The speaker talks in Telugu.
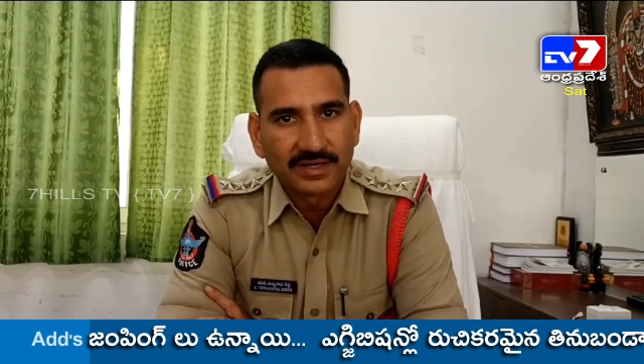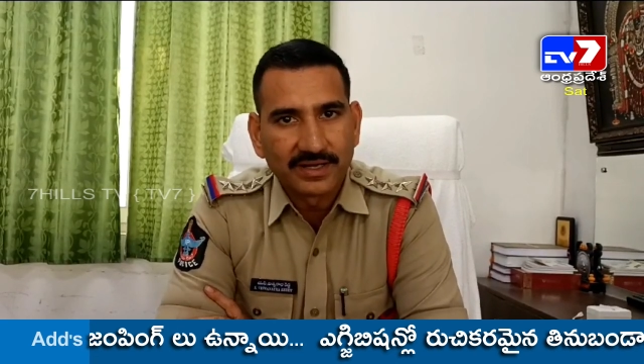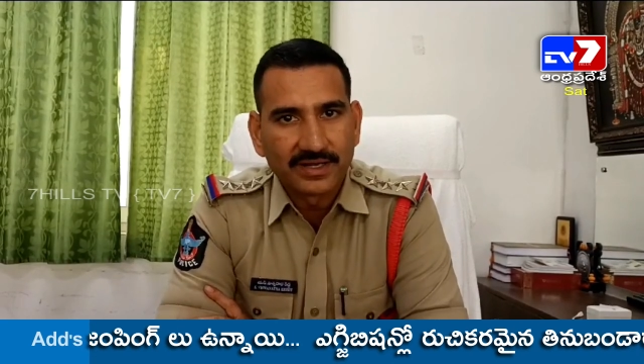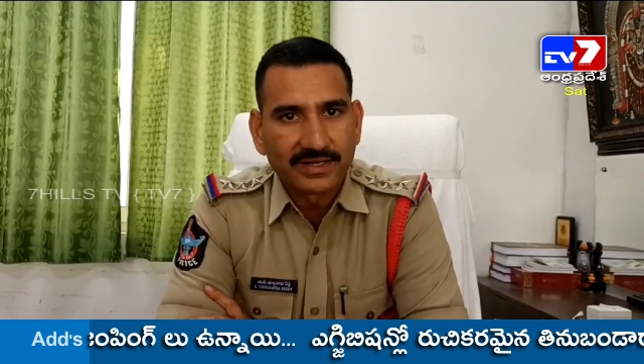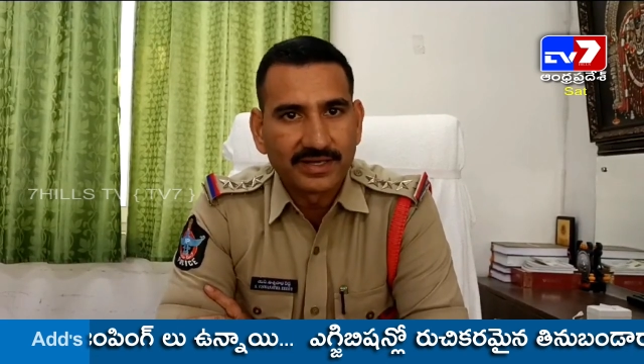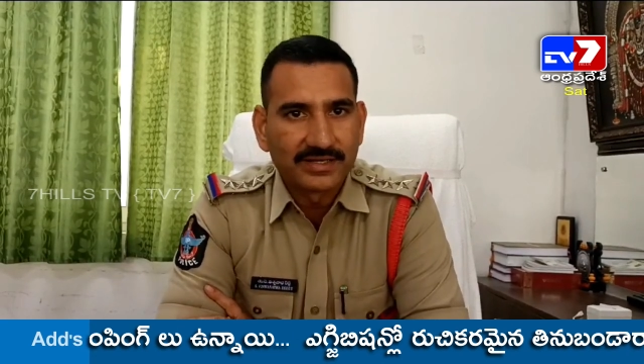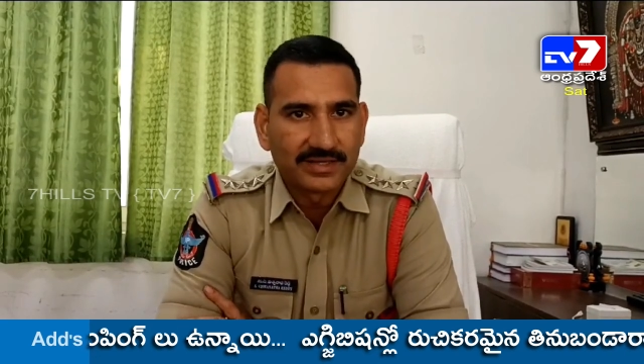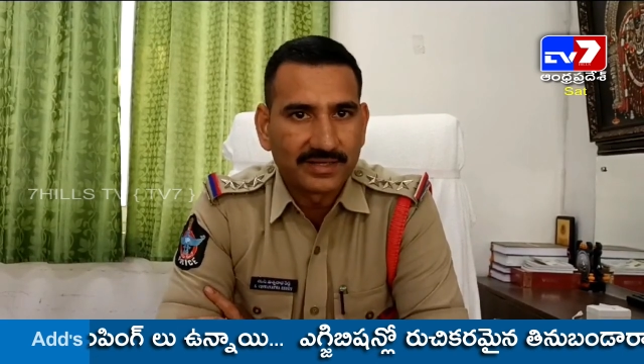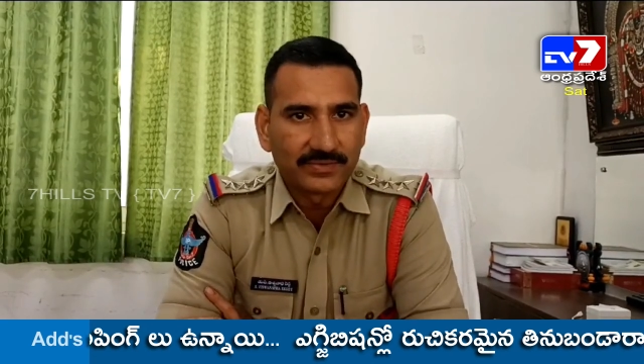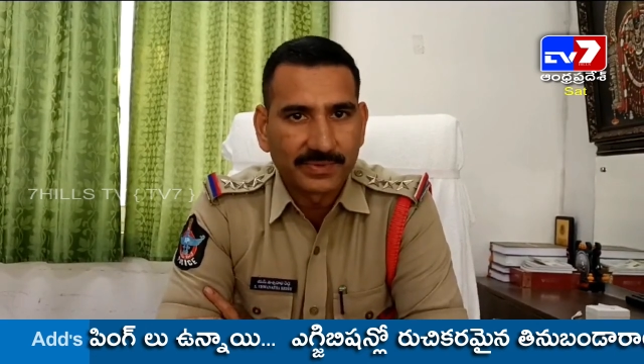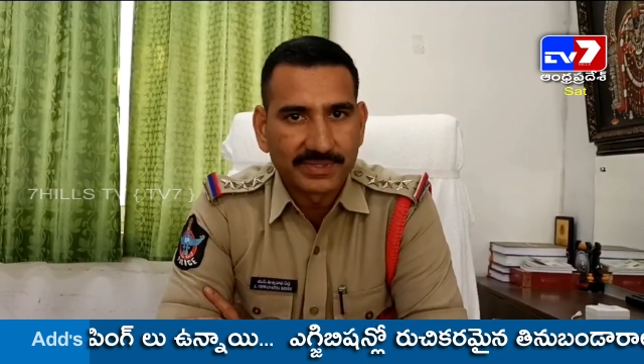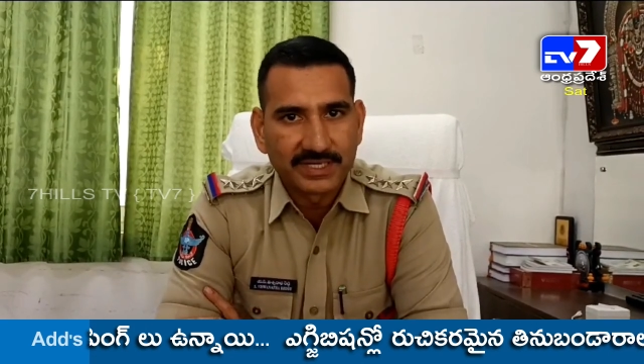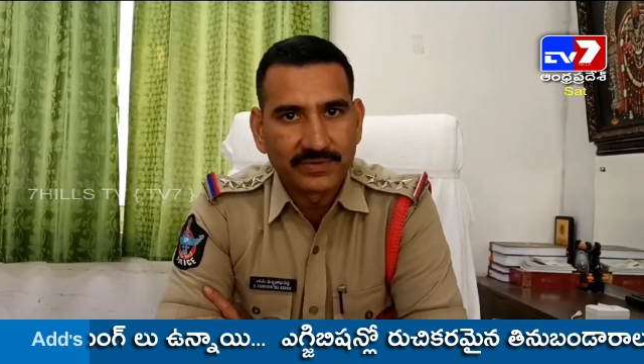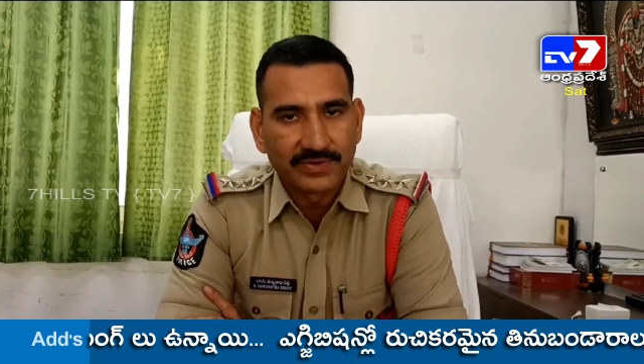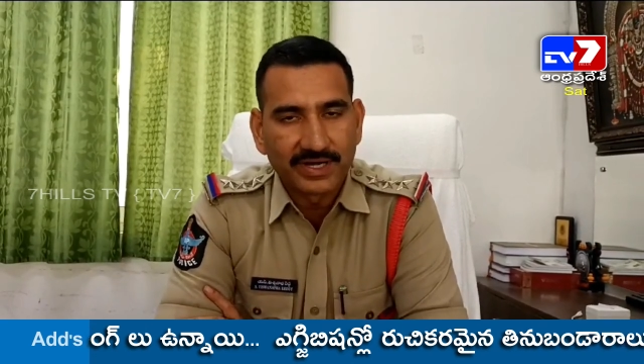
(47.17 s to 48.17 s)
అలాగే ఇతర
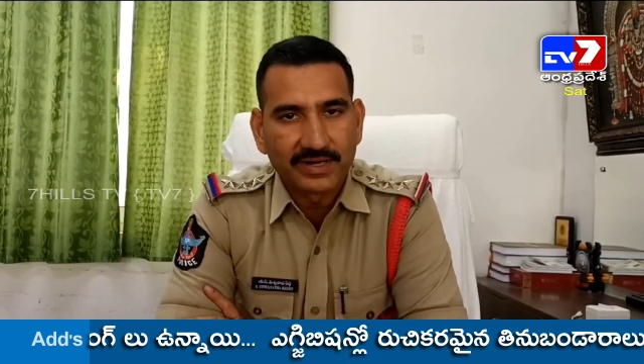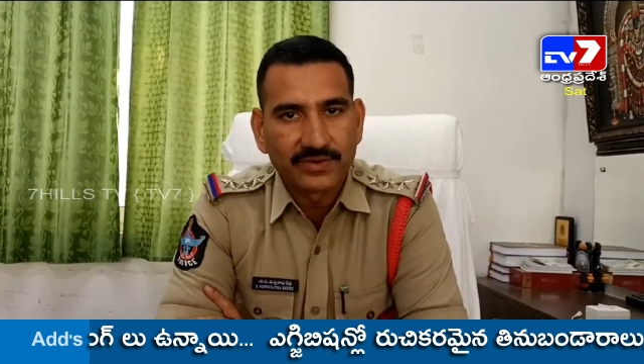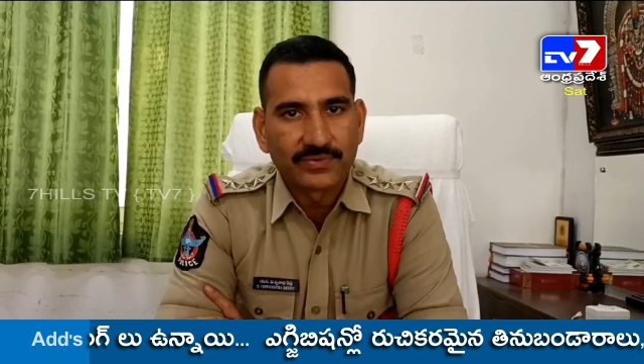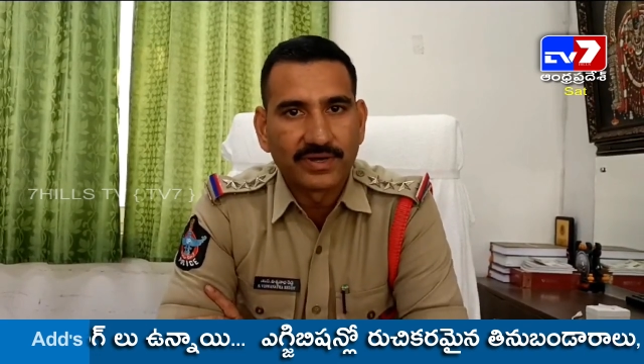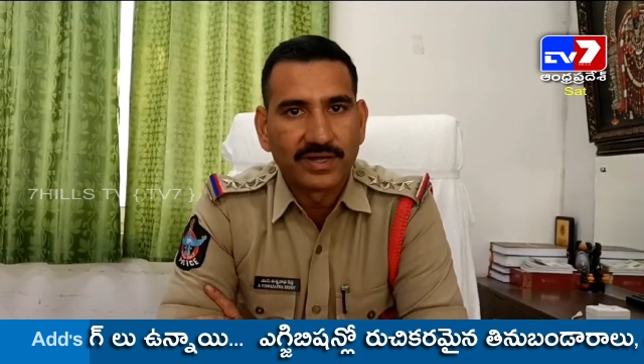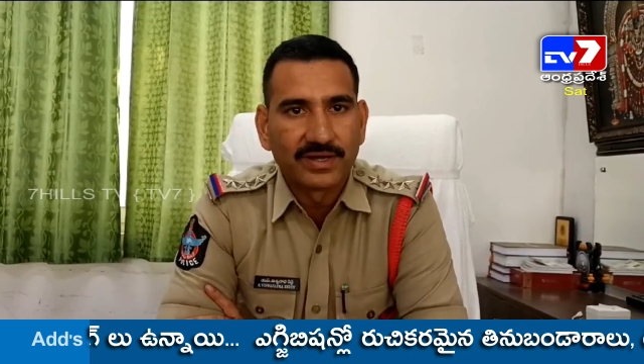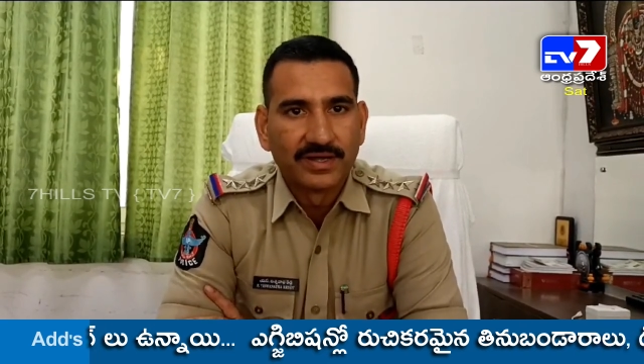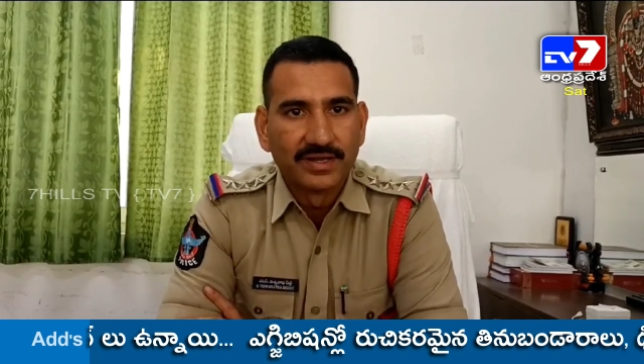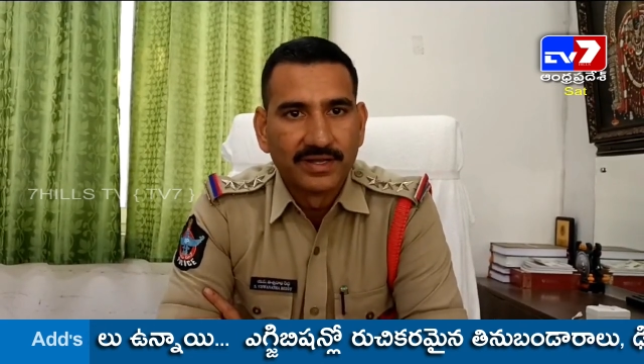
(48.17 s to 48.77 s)
ప్రజలు ఎవరైనా కూడా